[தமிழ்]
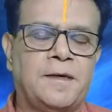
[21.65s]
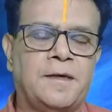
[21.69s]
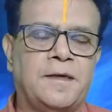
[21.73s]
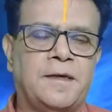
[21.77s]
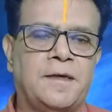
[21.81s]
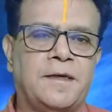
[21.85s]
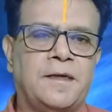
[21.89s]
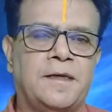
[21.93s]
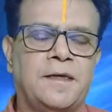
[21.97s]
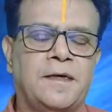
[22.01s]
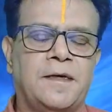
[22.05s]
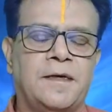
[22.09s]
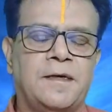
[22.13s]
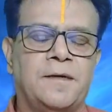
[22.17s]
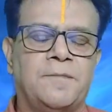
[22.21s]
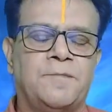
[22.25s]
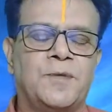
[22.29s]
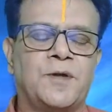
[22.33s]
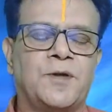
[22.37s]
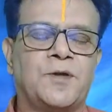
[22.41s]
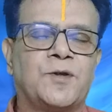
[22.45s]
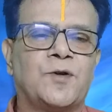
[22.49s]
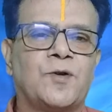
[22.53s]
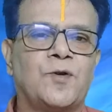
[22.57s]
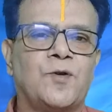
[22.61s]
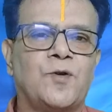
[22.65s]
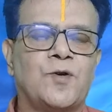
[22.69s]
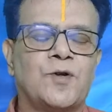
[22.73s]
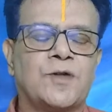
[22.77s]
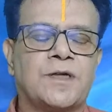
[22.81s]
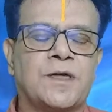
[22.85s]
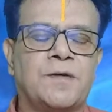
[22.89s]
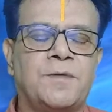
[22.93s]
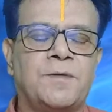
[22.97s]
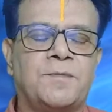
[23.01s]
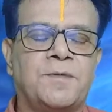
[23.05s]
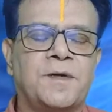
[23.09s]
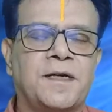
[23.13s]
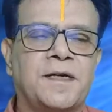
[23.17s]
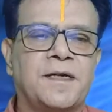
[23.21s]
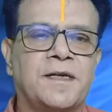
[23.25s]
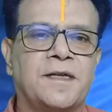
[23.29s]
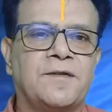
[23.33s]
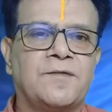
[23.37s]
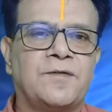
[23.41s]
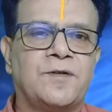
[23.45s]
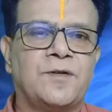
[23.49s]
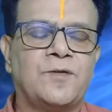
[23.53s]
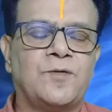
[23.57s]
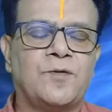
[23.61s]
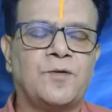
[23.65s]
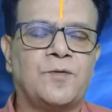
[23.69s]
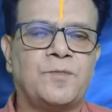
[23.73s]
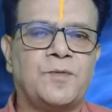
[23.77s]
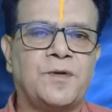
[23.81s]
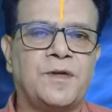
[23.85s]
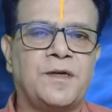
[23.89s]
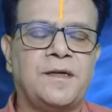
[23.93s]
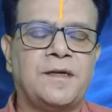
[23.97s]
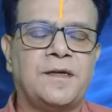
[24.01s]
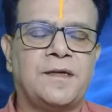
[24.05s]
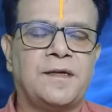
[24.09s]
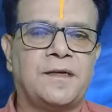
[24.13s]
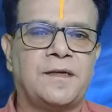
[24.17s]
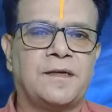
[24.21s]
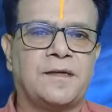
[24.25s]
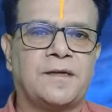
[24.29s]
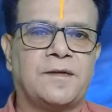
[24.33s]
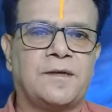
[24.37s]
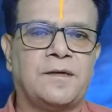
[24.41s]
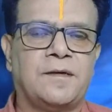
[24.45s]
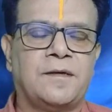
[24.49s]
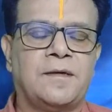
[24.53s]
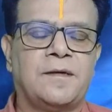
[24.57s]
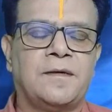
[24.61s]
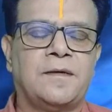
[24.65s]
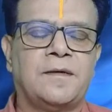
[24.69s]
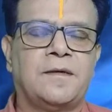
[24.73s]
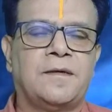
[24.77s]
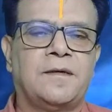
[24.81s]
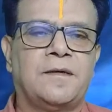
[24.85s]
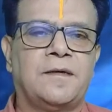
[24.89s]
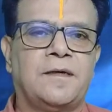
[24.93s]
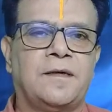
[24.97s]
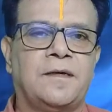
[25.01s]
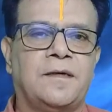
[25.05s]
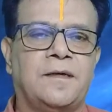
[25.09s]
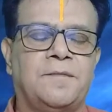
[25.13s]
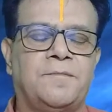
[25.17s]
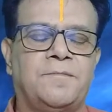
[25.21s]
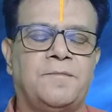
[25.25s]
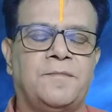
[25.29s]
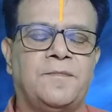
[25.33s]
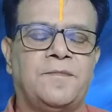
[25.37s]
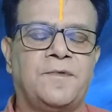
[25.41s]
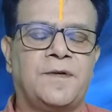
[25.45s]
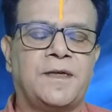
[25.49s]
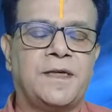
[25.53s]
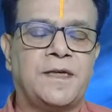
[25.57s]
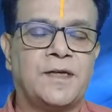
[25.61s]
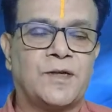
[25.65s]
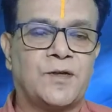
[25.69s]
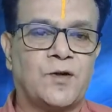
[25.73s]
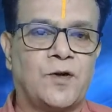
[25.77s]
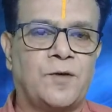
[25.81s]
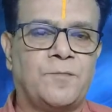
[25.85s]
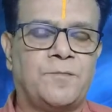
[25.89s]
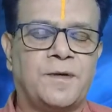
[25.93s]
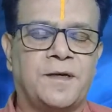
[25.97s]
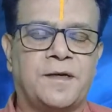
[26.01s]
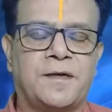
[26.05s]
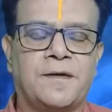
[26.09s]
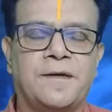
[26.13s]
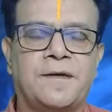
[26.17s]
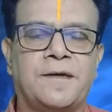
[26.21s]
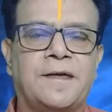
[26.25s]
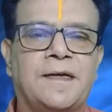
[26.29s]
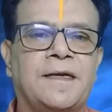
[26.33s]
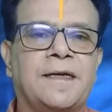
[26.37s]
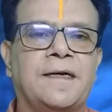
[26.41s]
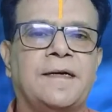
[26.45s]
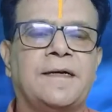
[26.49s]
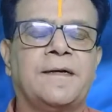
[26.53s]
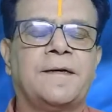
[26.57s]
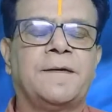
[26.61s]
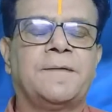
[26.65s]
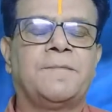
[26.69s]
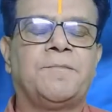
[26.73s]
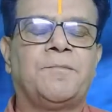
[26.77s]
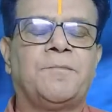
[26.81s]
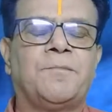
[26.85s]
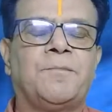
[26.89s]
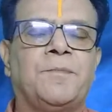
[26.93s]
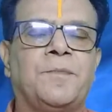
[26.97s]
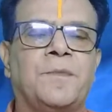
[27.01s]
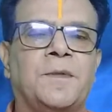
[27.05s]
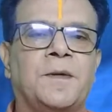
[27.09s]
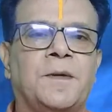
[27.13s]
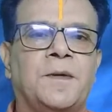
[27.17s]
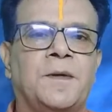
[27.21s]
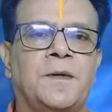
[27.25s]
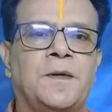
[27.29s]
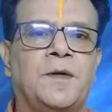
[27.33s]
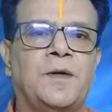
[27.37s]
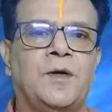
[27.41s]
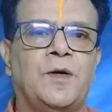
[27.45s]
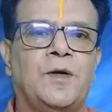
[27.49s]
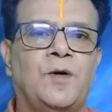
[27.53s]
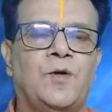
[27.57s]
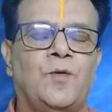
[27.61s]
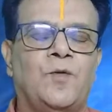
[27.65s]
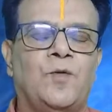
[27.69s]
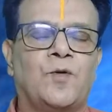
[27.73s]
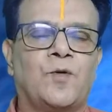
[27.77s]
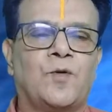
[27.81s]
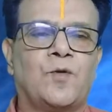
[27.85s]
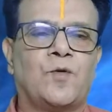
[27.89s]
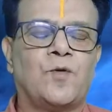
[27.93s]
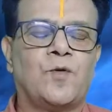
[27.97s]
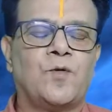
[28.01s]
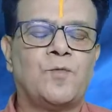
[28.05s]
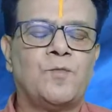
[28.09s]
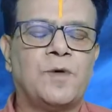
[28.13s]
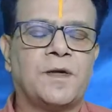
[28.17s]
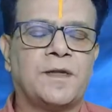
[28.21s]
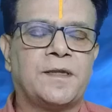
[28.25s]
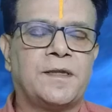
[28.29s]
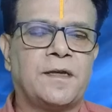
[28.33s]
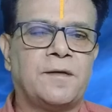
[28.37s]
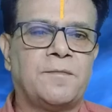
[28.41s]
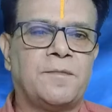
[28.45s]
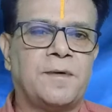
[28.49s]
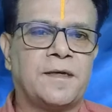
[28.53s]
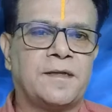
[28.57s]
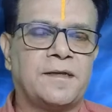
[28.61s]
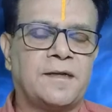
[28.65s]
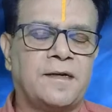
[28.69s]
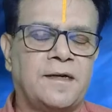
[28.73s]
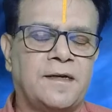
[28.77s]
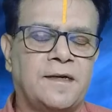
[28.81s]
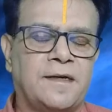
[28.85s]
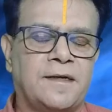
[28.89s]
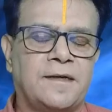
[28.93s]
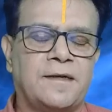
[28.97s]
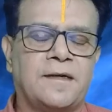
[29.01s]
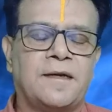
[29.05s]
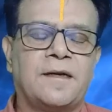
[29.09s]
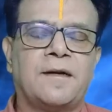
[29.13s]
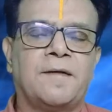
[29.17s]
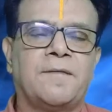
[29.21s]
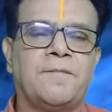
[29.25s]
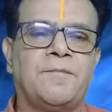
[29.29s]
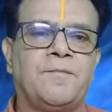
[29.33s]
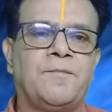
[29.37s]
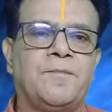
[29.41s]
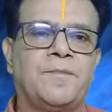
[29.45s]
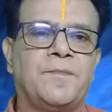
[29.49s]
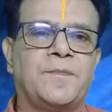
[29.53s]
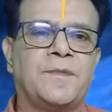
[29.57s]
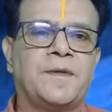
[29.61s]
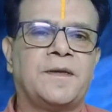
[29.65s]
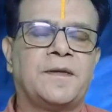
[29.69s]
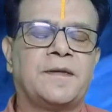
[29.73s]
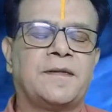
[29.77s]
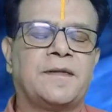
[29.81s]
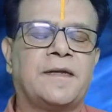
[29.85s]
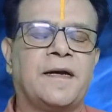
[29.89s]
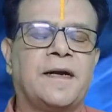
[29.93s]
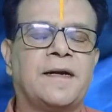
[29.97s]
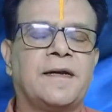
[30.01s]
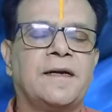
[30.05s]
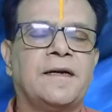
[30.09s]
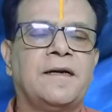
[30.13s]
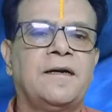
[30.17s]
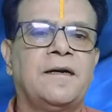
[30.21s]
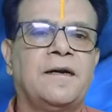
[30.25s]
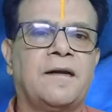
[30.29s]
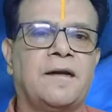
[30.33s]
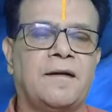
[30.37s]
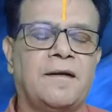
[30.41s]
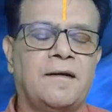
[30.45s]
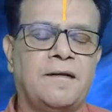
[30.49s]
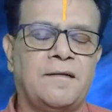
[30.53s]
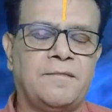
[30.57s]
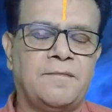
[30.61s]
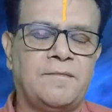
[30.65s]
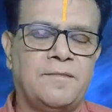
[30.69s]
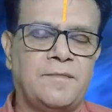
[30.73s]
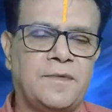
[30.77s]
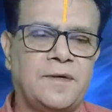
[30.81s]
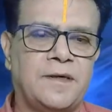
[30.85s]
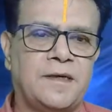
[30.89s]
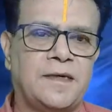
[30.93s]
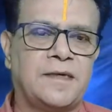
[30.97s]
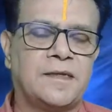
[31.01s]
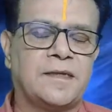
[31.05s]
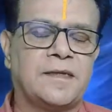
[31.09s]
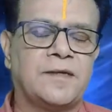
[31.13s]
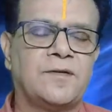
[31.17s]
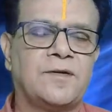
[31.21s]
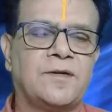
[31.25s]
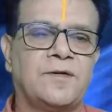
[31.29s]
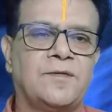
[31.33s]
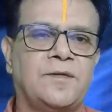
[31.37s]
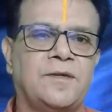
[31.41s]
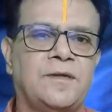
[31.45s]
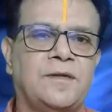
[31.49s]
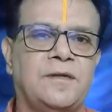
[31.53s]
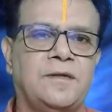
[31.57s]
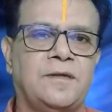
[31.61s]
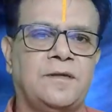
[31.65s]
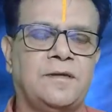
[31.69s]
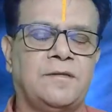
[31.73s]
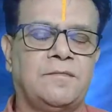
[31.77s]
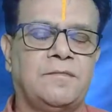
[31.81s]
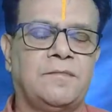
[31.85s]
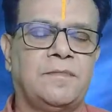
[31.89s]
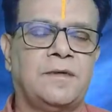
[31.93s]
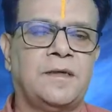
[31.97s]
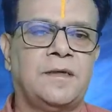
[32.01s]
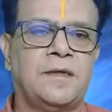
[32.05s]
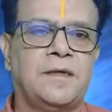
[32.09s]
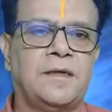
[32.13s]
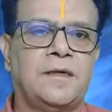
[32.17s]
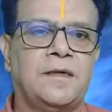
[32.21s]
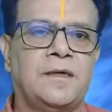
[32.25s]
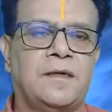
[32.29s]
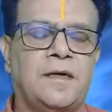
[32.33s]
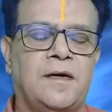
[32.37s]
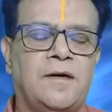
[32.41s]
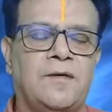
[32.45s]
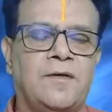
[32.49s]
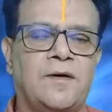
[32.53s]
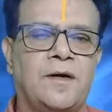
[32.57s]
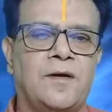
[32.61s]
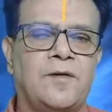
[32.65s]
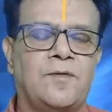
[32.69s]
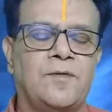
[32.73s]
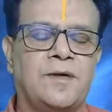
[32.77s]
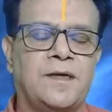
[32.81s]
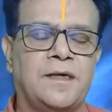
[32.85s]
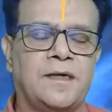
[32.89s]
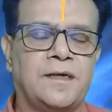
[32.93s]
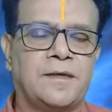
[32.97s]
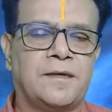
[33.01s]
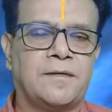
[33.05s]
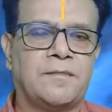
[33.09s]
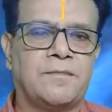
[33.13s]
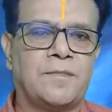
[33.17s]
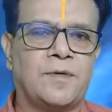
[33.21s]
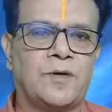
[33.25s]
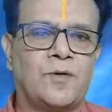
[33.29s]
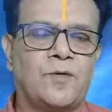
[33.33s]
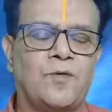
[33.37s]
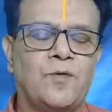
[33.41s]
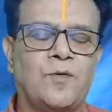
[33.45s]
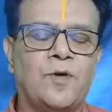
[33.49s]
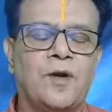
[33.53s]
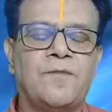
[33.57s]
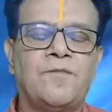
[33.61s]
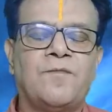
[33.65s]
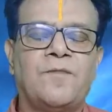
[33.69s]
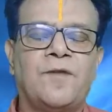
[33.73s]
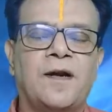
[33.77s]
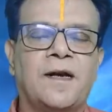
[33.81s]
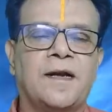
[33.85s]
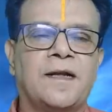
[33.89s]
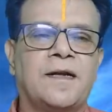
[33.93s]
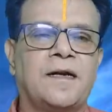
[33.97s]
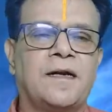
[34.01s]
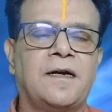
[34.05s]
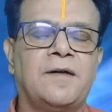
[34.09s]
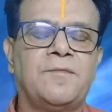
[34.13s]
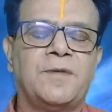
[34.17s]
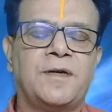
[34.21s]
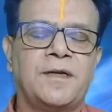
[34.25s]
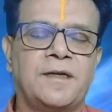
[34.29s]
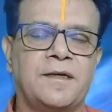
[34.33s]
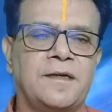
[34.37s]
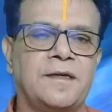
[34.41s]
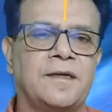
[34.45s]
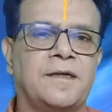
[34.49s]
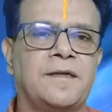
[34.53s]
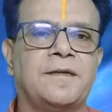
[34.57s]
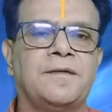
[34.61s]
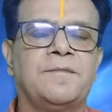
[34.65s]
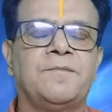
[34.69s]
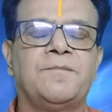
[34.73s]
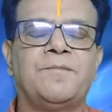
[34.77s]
இந்த பித்ரு தோஷம் அப்படின்றது வந்து ஒரு பெரிய பெரிய டாபிக் ஏன்னா ஒரு குடும்பத்தில் பார்த்தாலேனால் தடங்கள் அதை தவிர வந்து அவருடைய குலம் வளராமல் இருக்கிறது